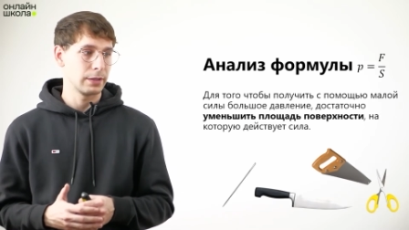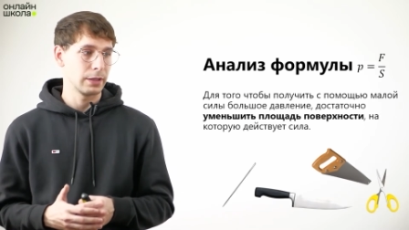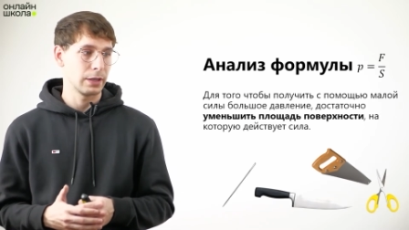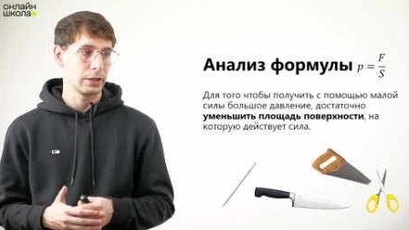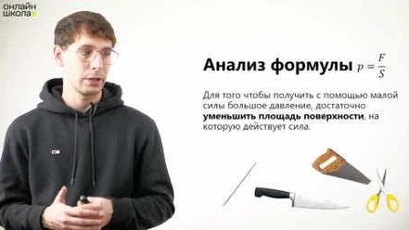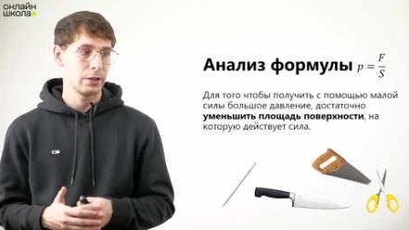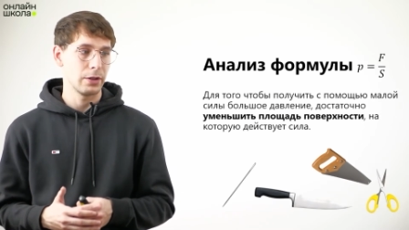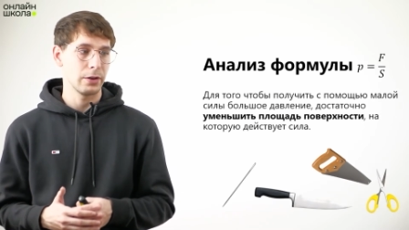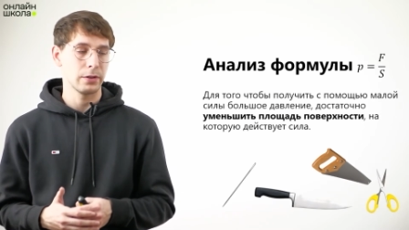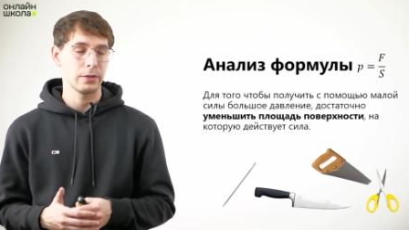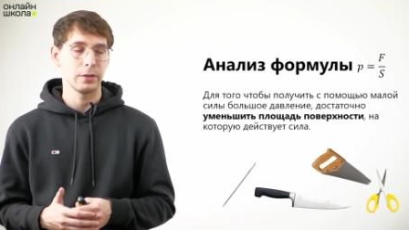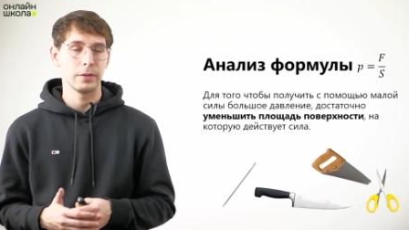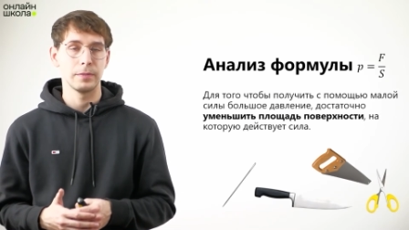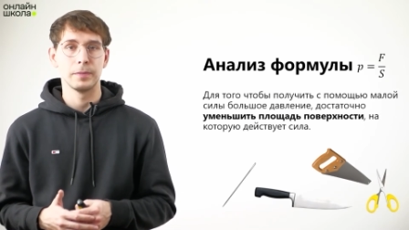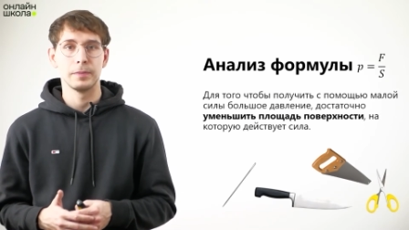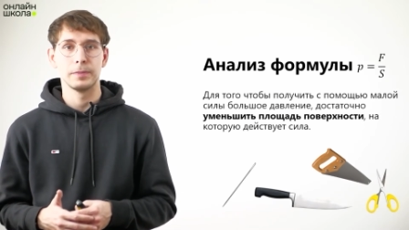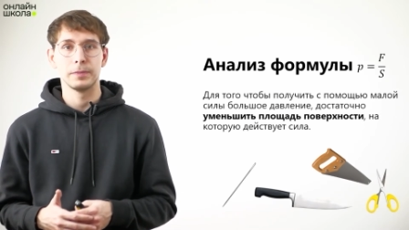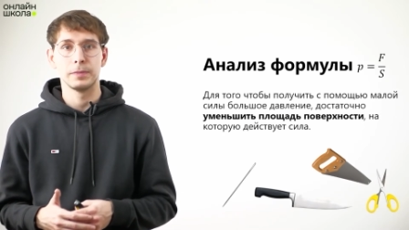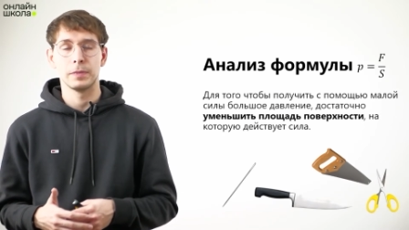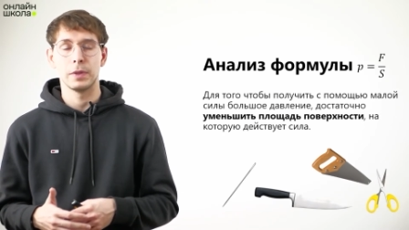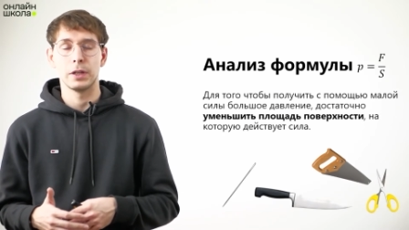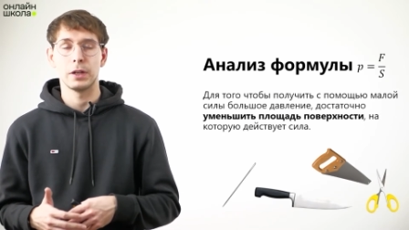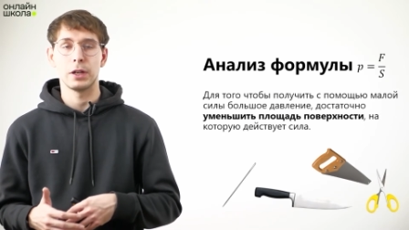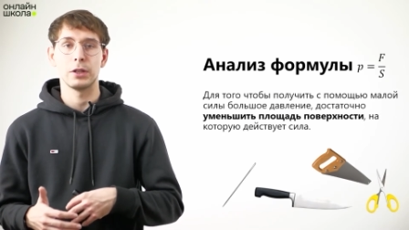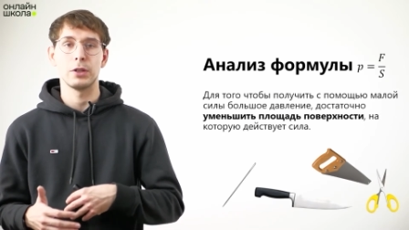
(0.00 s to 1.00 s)
которую,
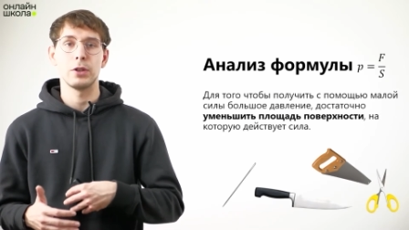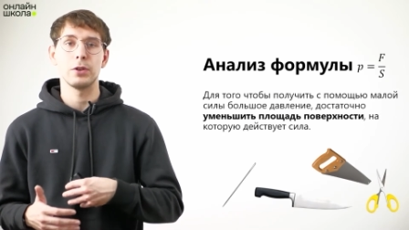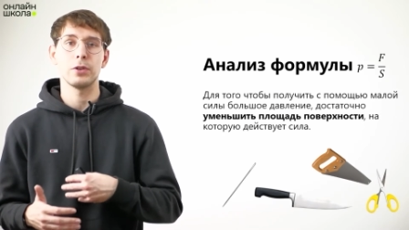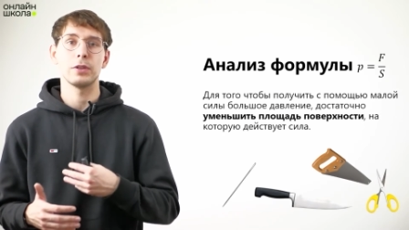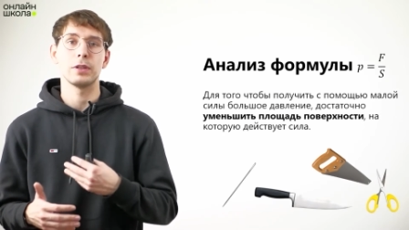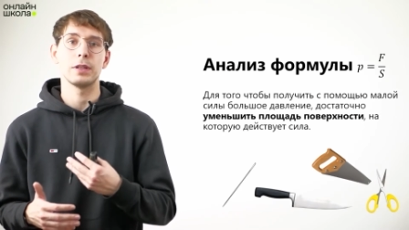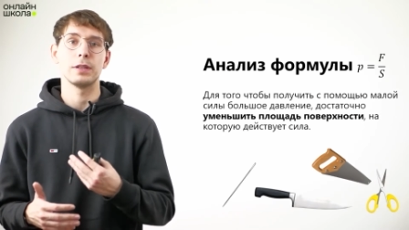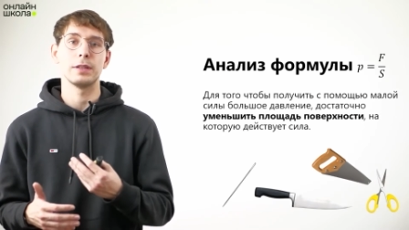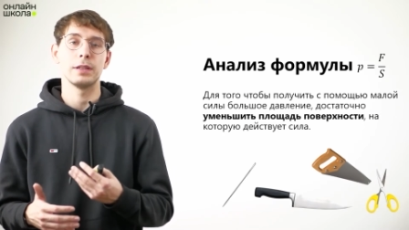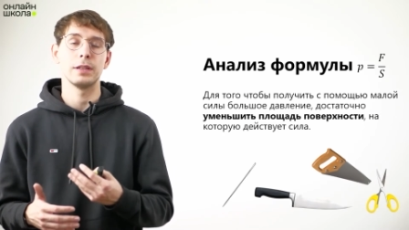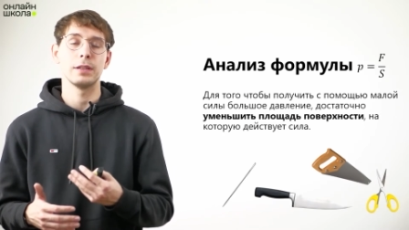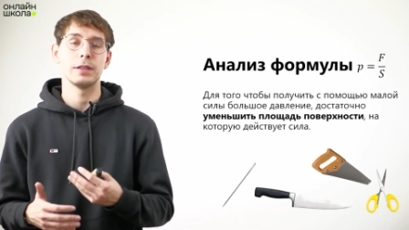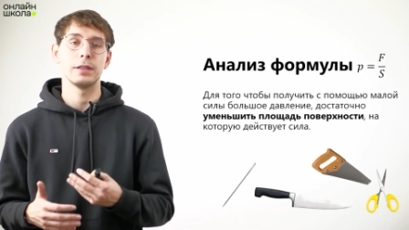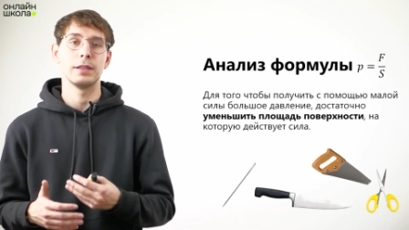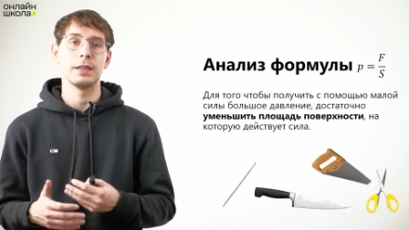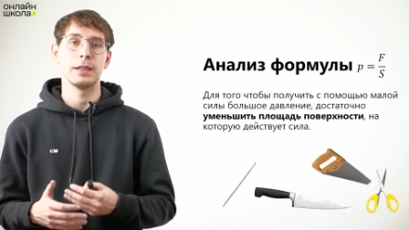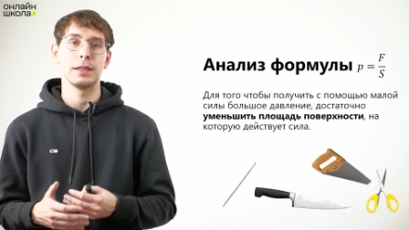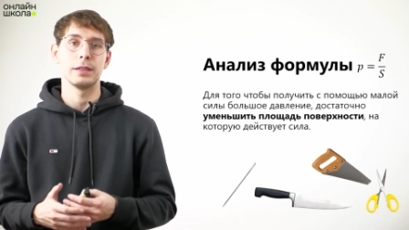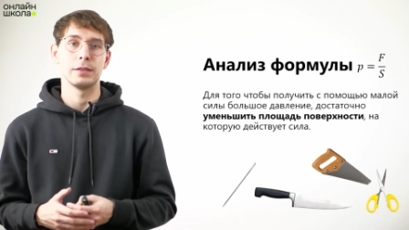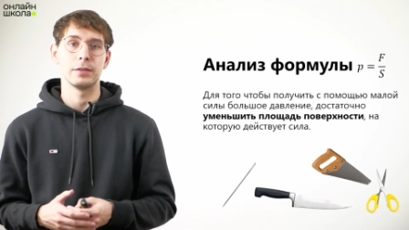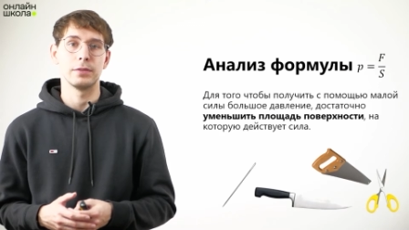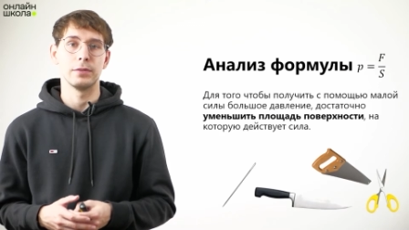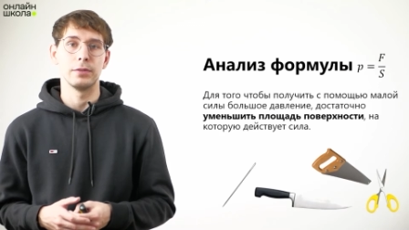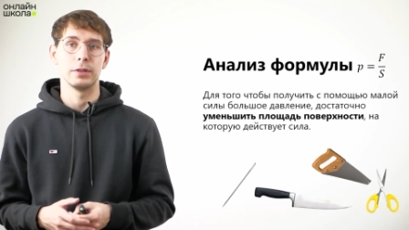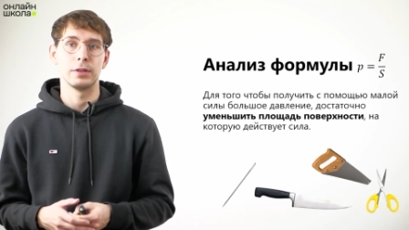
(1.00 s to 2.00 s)
на которую эта сила
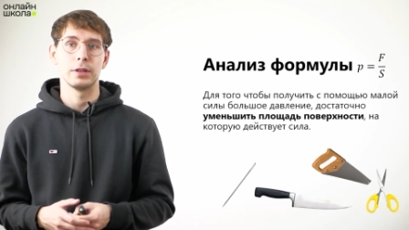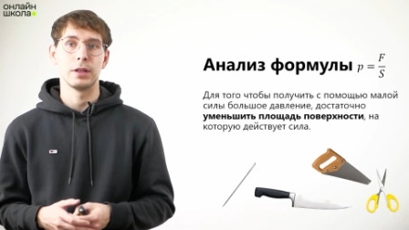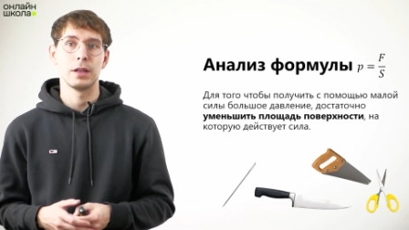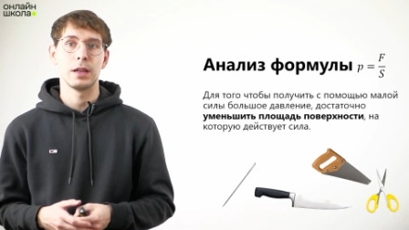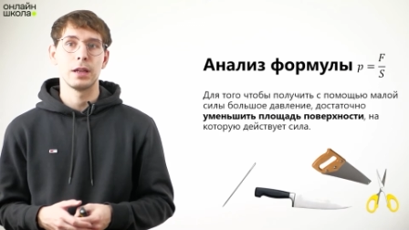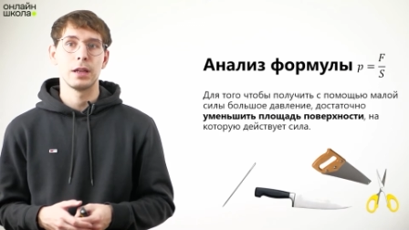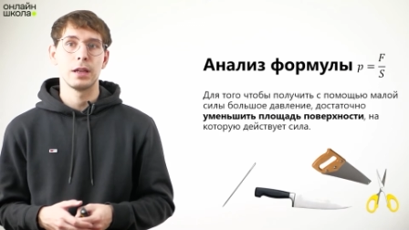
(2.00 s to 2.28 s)
действует.